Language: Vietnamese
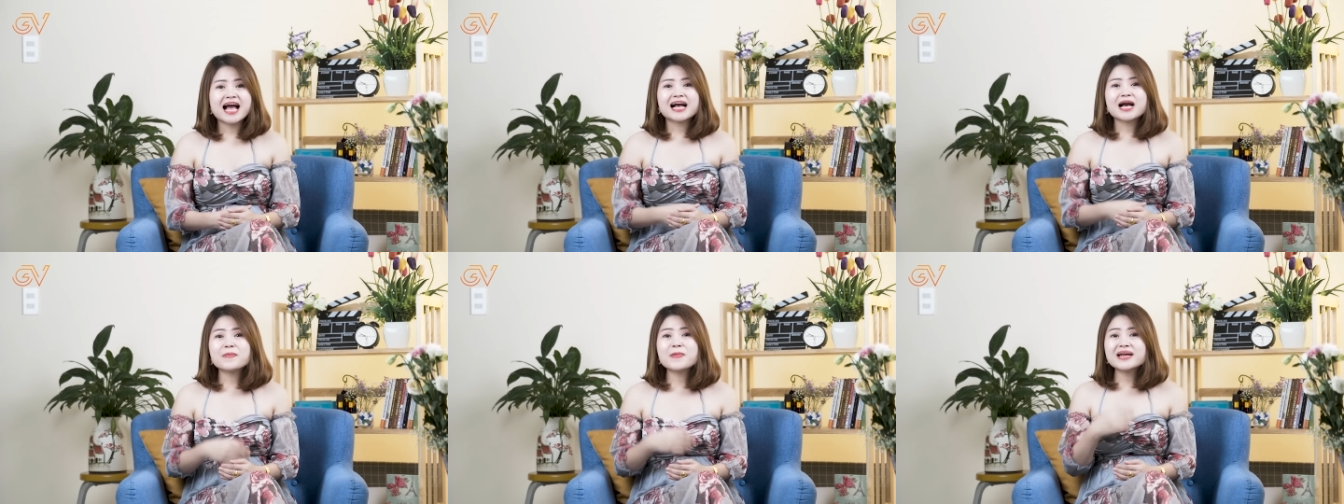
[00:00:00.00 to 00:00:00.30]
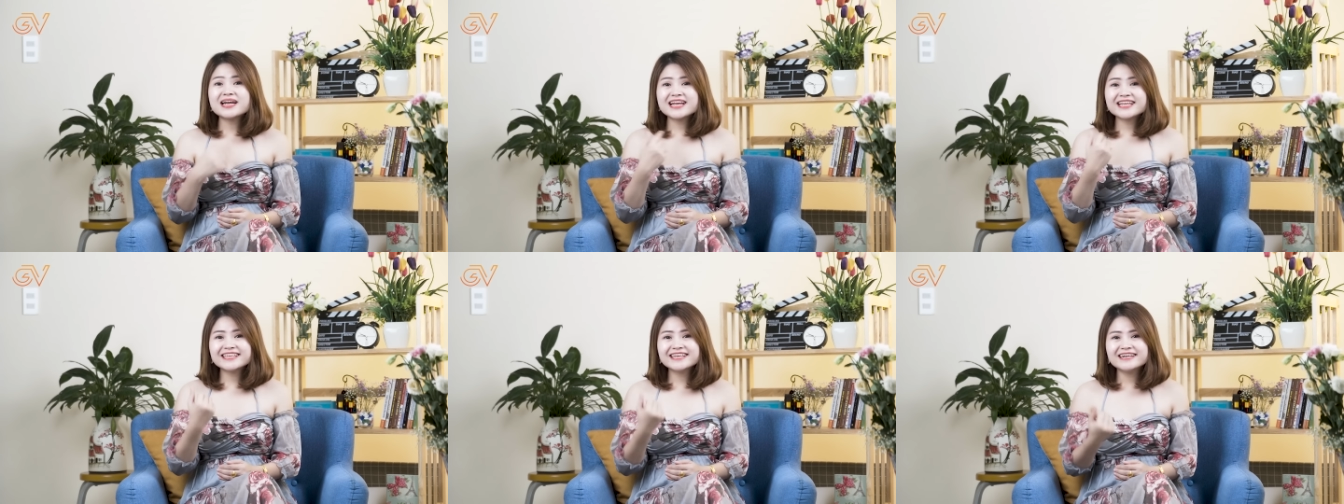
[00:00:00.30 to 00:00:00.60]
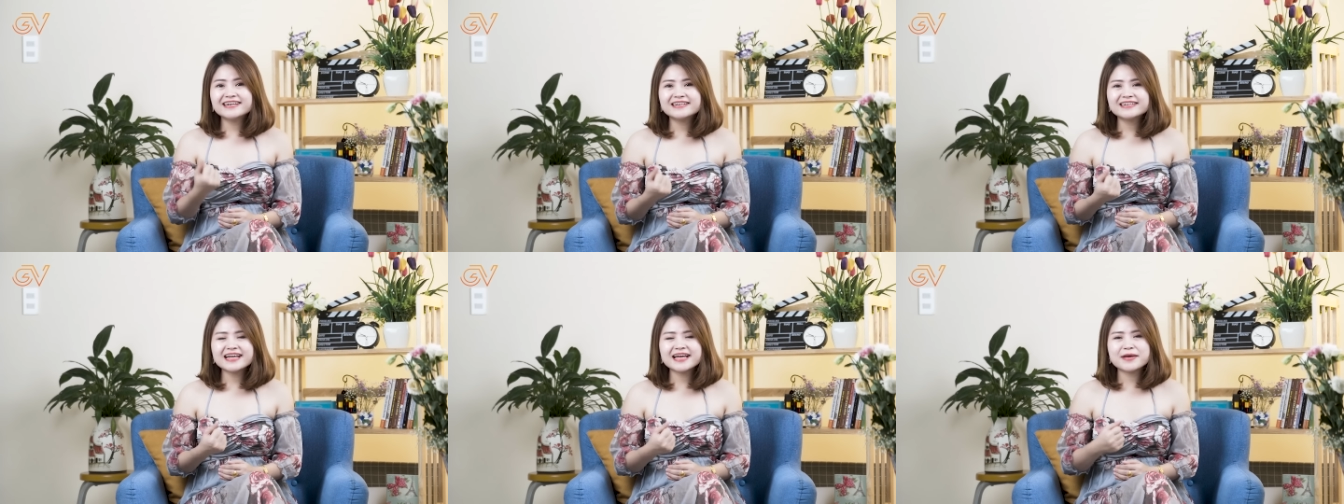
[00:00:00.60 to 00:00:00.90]
các bạn nên
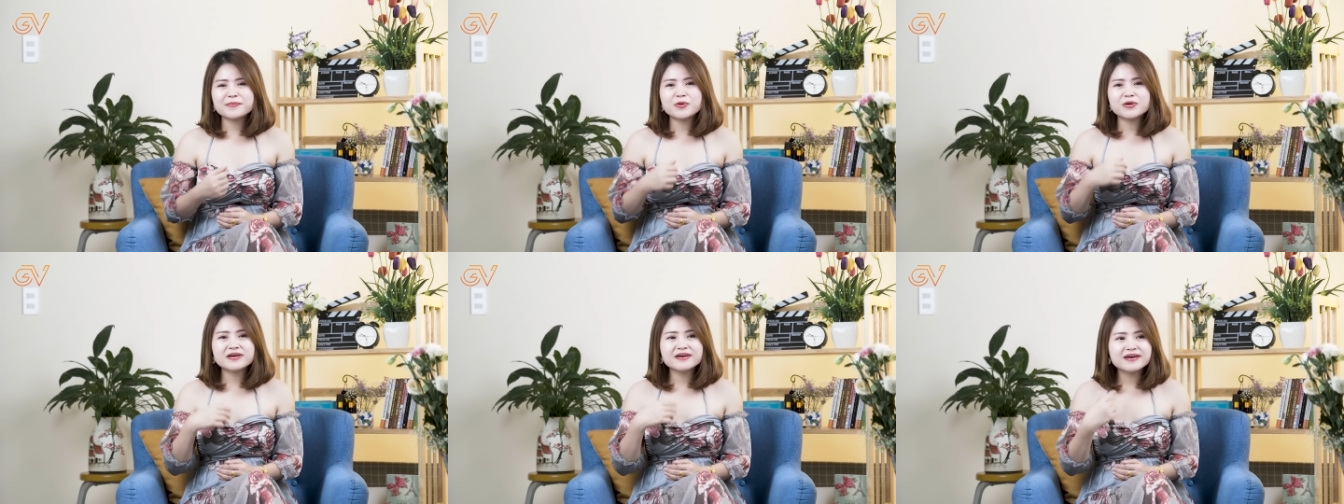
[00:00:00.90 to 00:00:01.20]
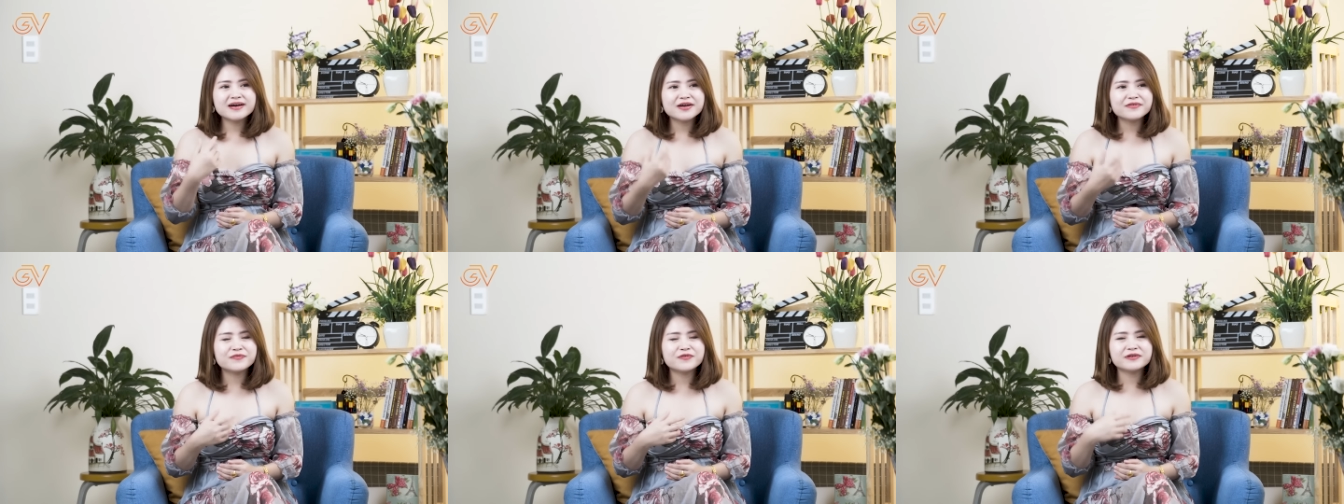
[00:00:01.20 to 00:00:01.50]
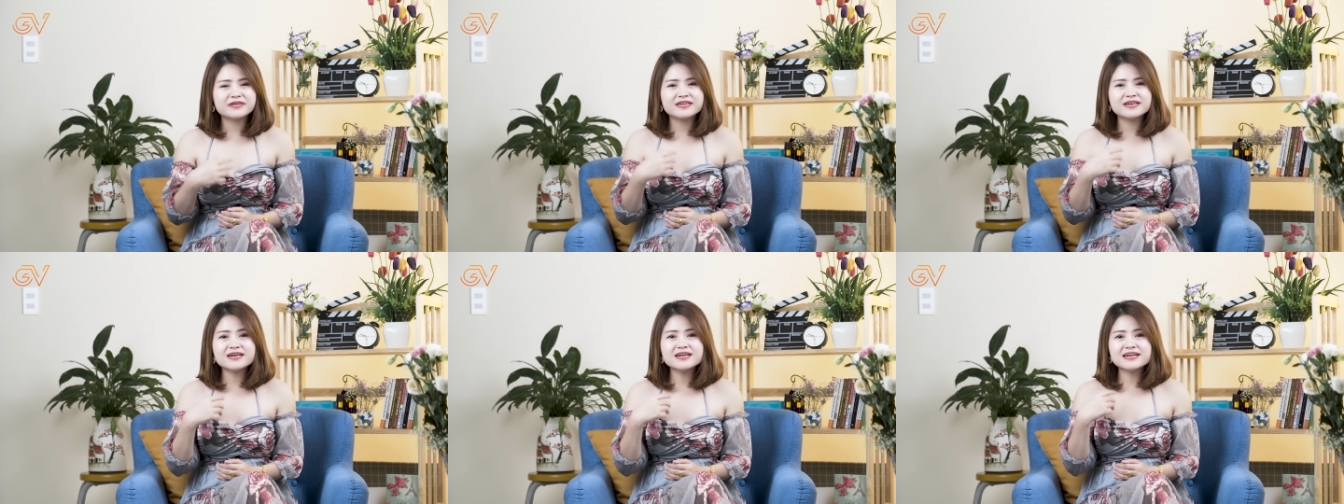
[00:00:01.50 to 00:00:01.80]
nhớ này, một người phụ
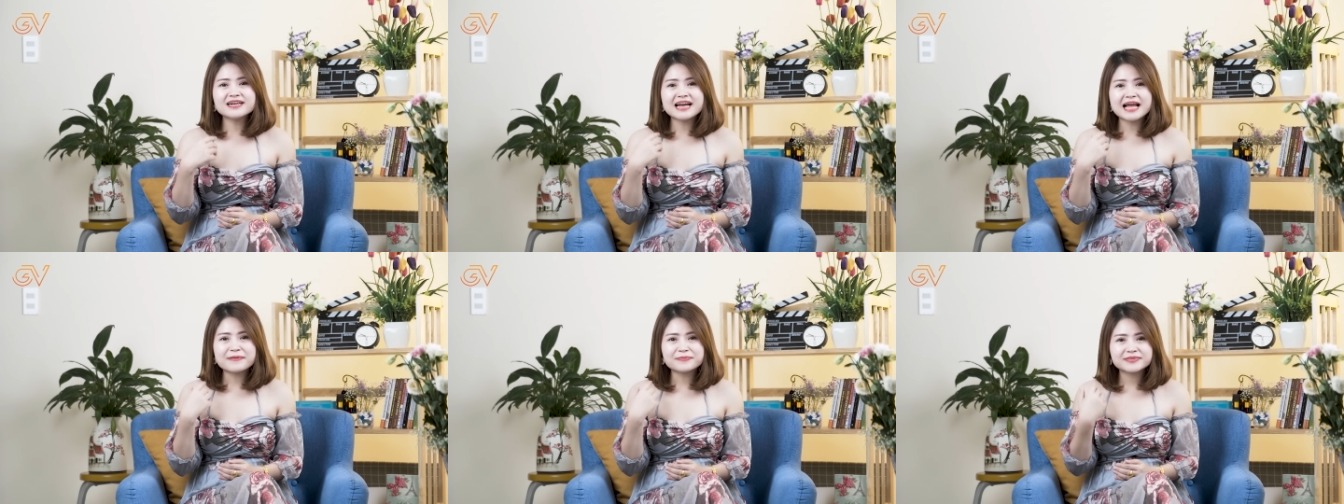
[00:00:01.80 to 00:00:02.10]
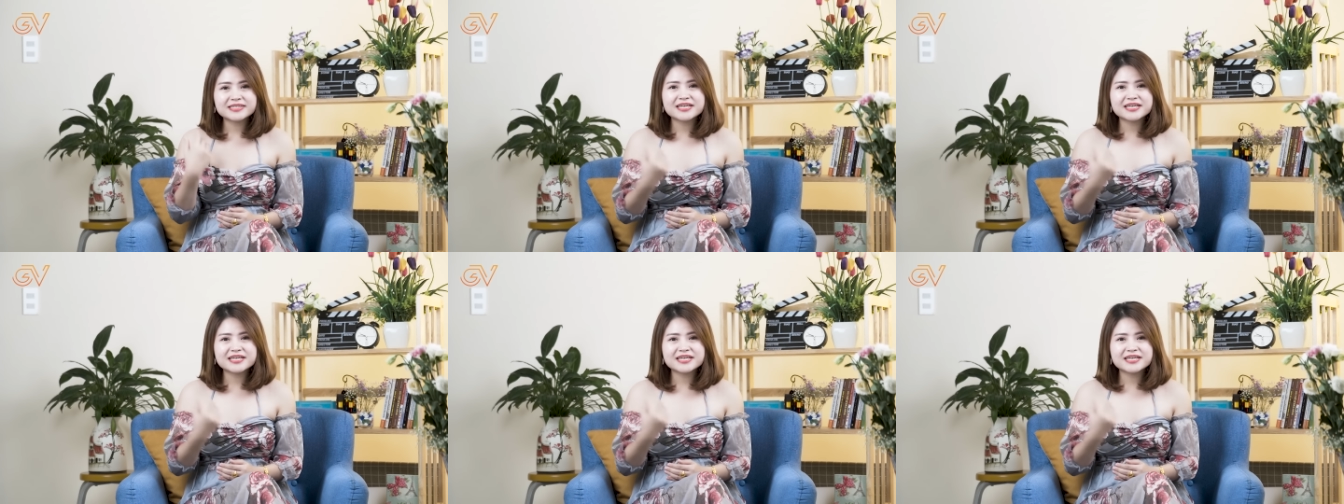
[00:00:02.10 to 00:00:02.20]
nữ làm